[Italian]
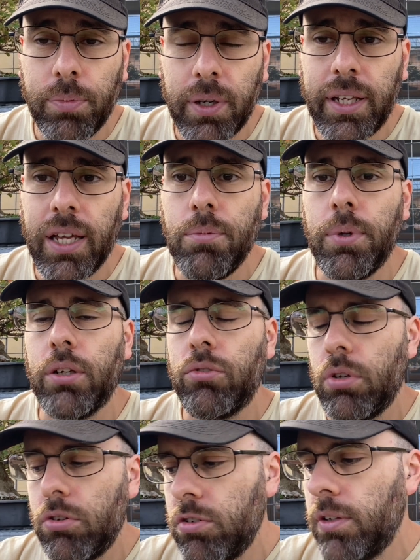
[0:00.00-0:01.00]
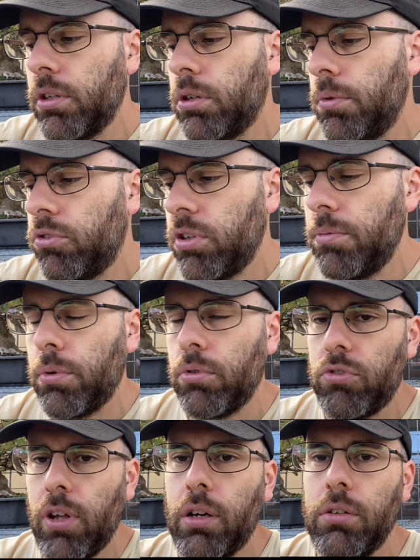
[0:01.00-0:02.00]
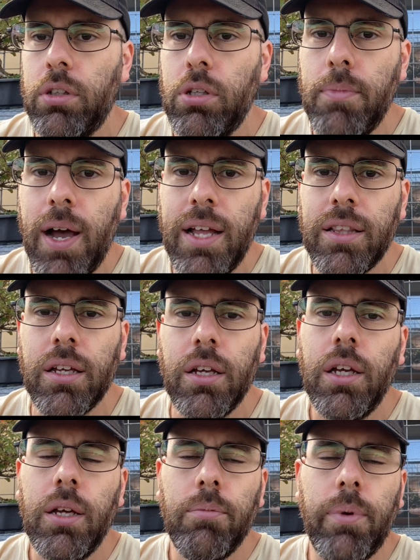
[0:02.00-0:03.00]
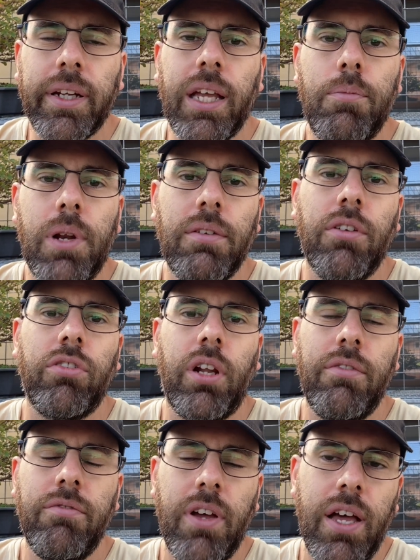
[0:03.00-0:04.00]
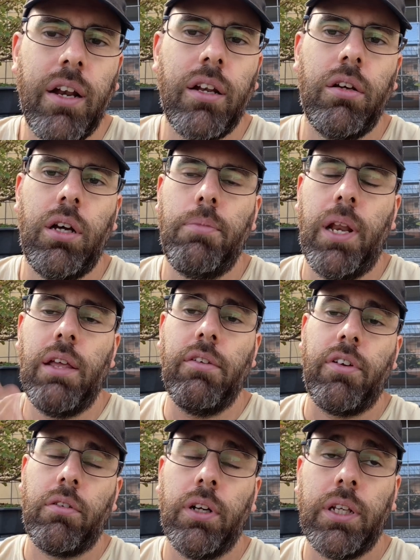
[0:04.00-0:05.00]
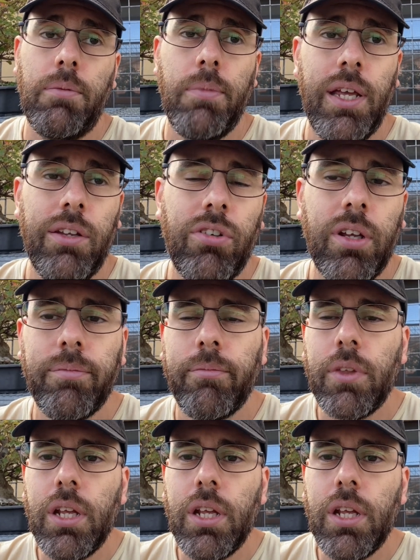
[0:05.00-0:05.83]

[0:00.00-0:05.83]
Perché? Perché sto ricevendo come sempre un sacco di domande, perché a breve sarà inverno, a breve, fra qualche mese.